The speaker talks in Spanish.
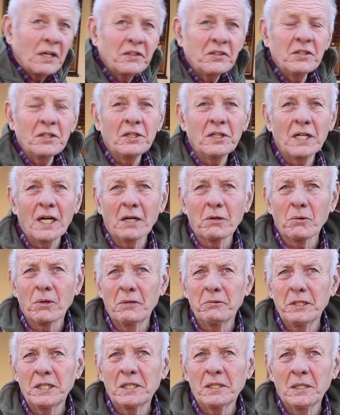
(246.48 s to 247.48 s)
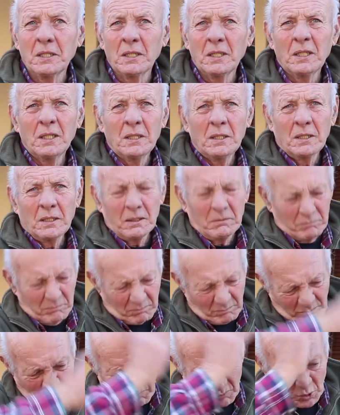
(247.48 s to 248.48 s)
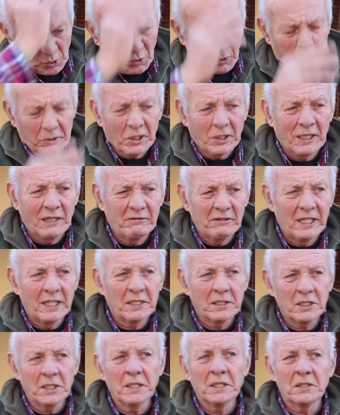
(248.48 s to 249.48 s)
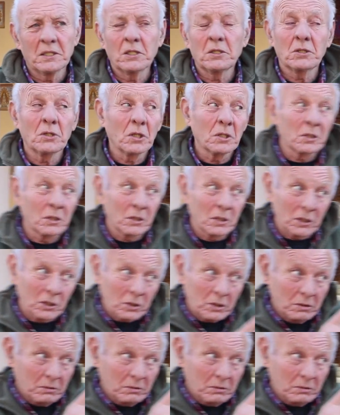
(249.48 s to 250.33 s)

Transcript: así de agua, ¿viste? Cubrió la vertiente, todo.